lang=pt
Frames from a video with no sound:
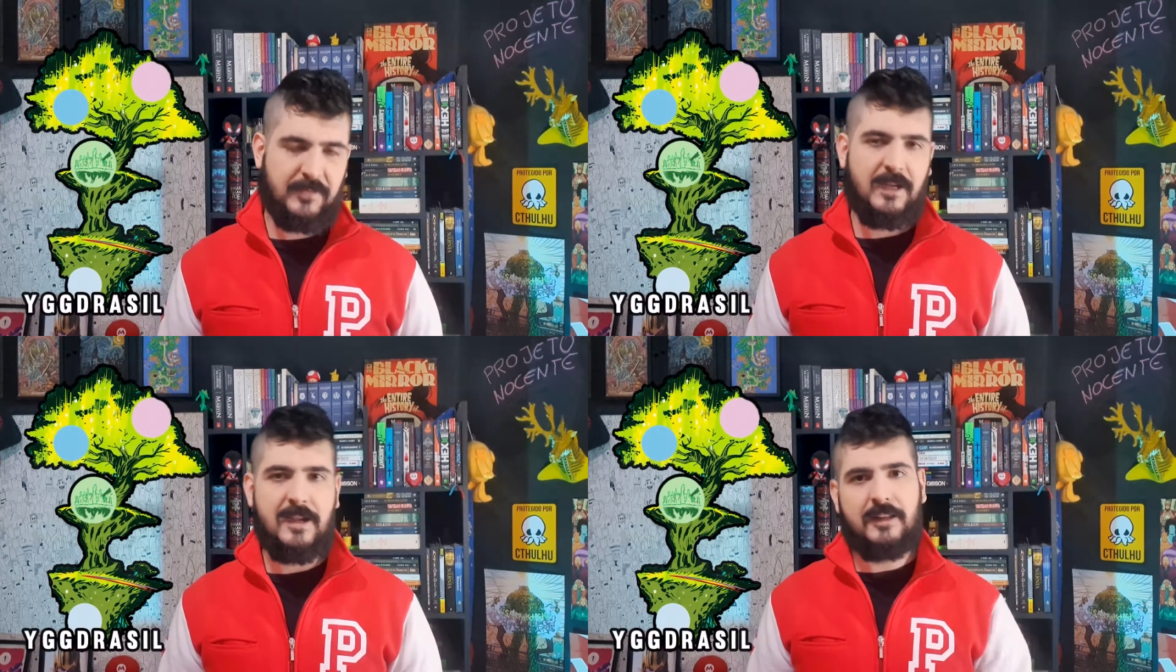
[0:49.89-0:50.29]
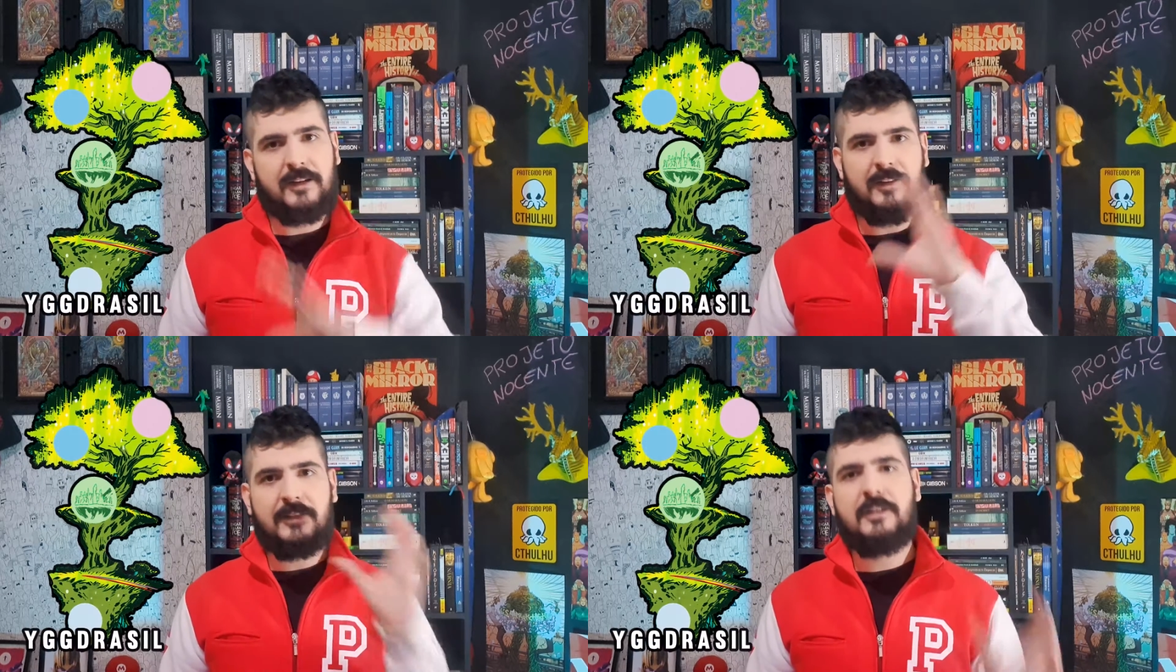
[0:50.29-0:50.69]
A
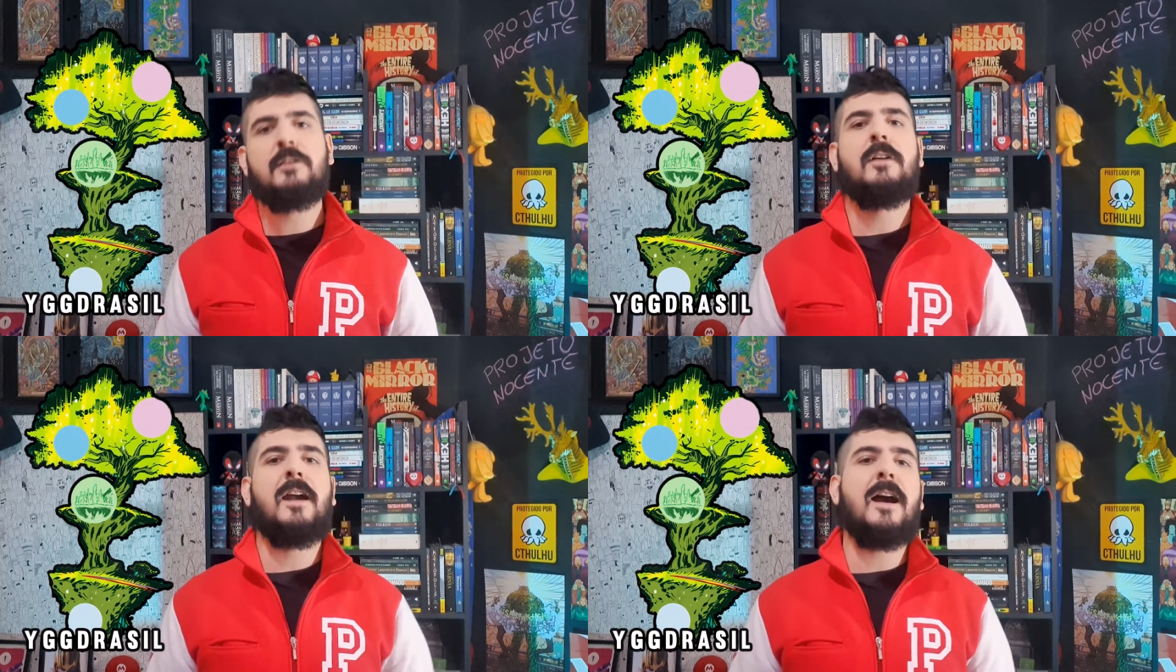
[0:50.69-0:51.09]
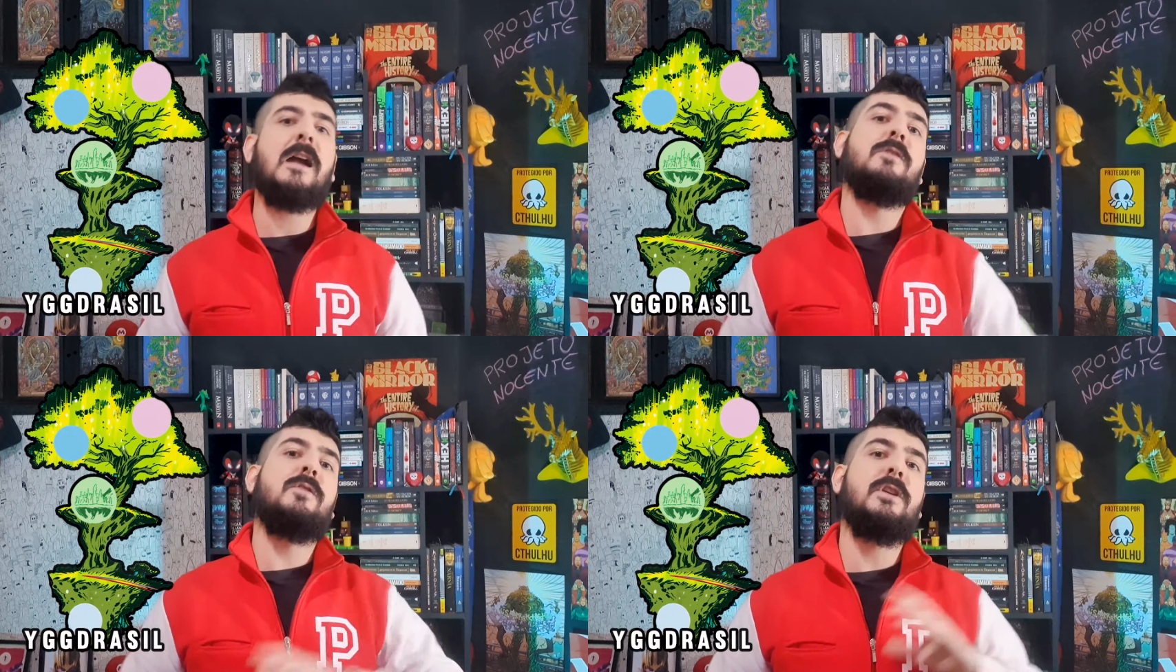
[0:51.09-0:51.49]
Yggdrasil é a
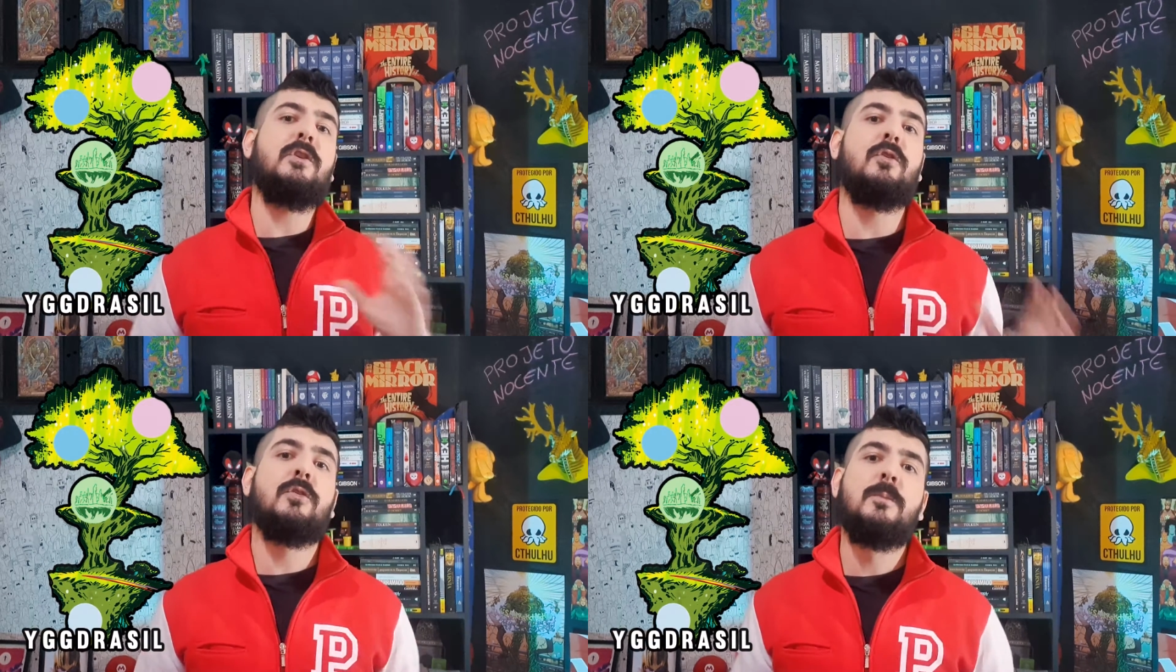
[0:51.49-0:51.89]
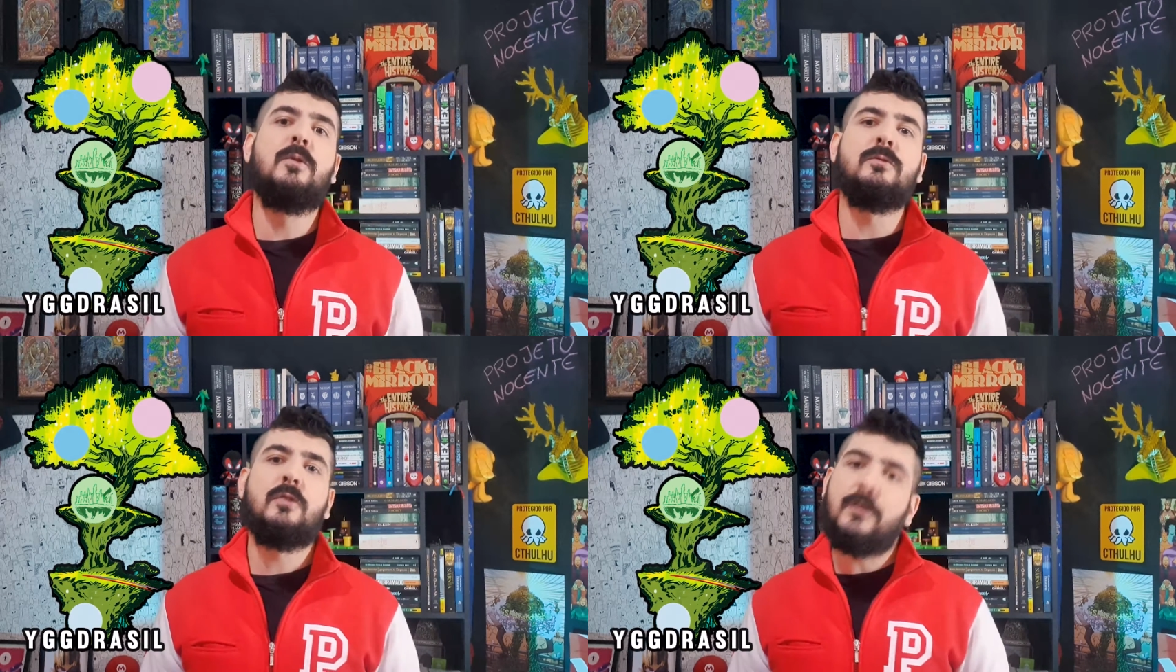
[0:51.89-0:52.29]
árvore dos
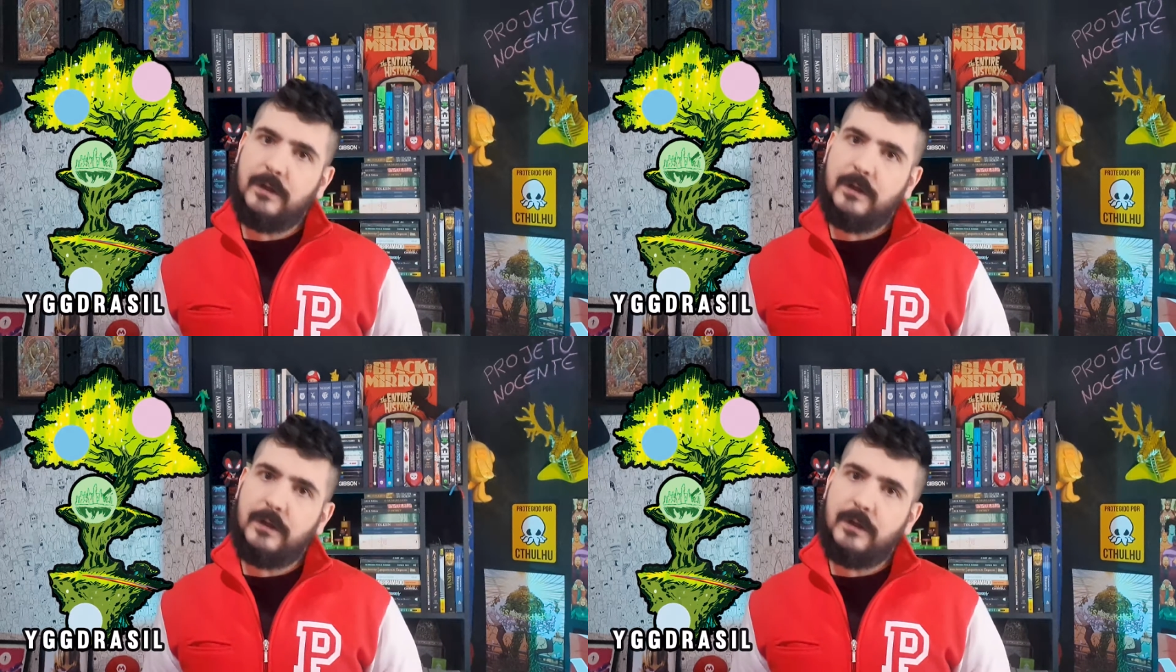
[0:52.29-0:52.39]
mundos